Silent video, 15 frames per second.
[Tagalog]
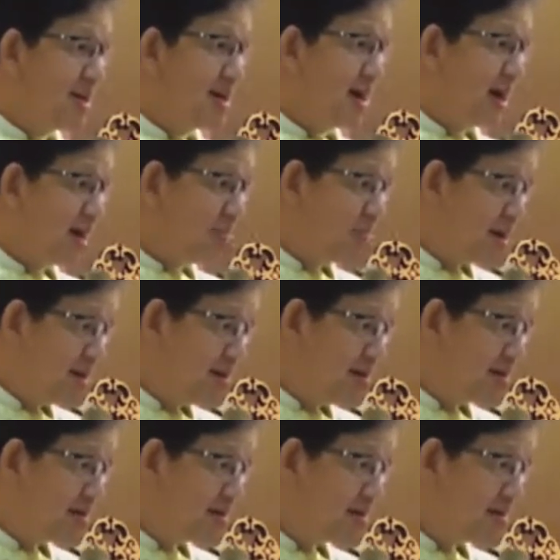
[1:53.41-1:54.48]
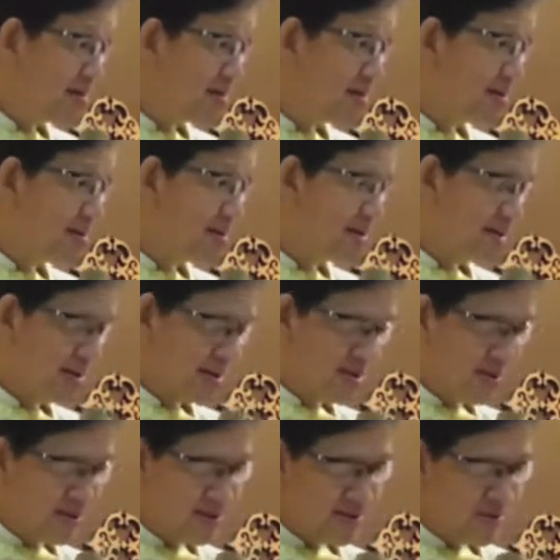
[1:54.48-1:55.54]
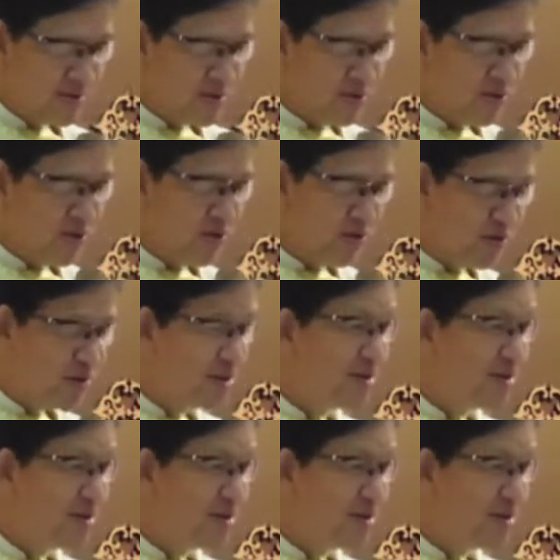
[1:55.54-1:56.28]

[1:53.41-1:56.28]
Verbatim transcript: Amen? Tuo.